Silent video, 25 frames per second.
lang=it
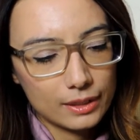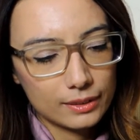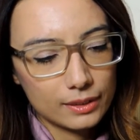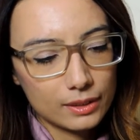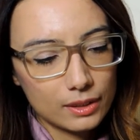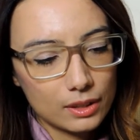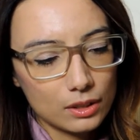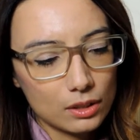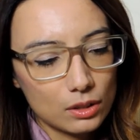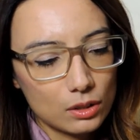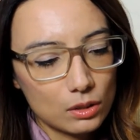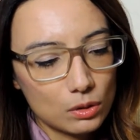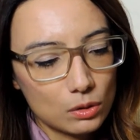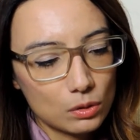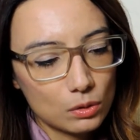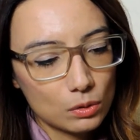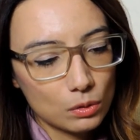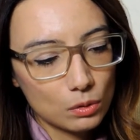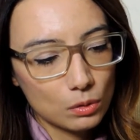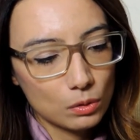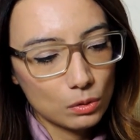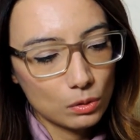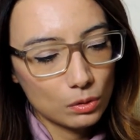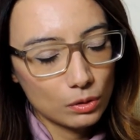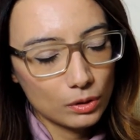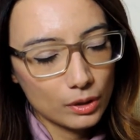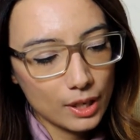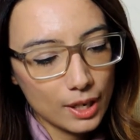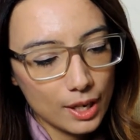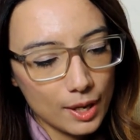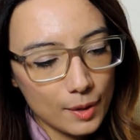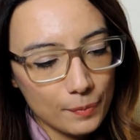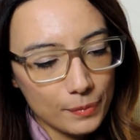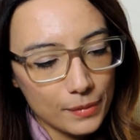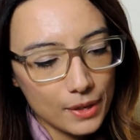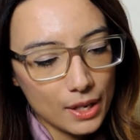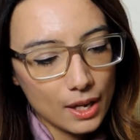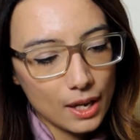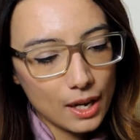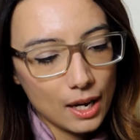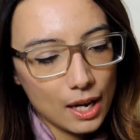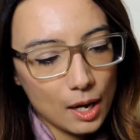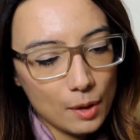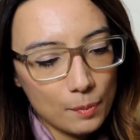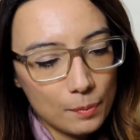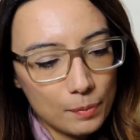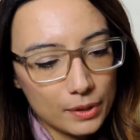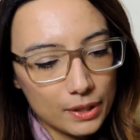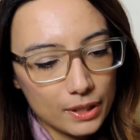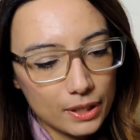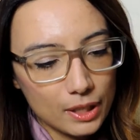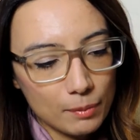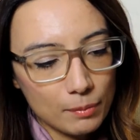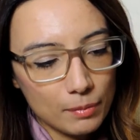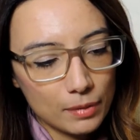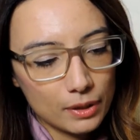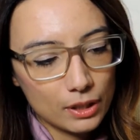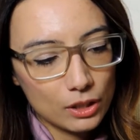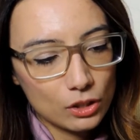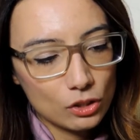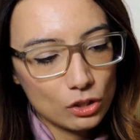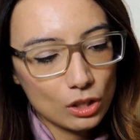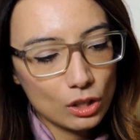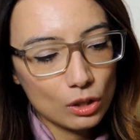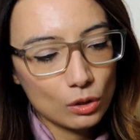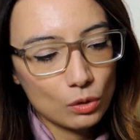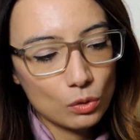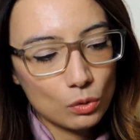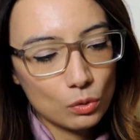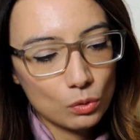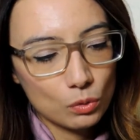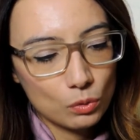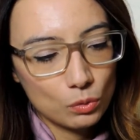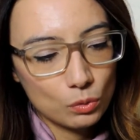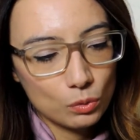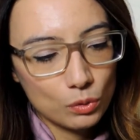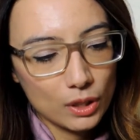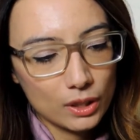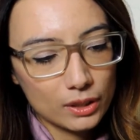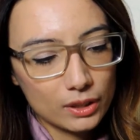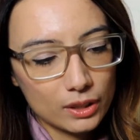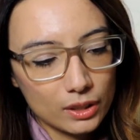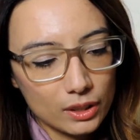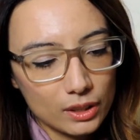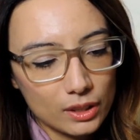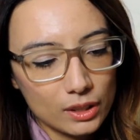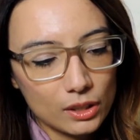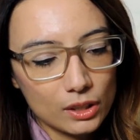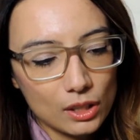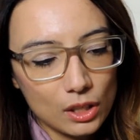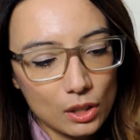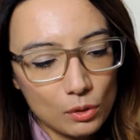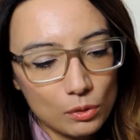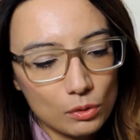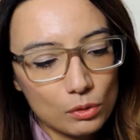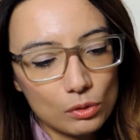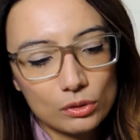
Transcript: Attenzione, aprire e maneggiare con cura, tenere da,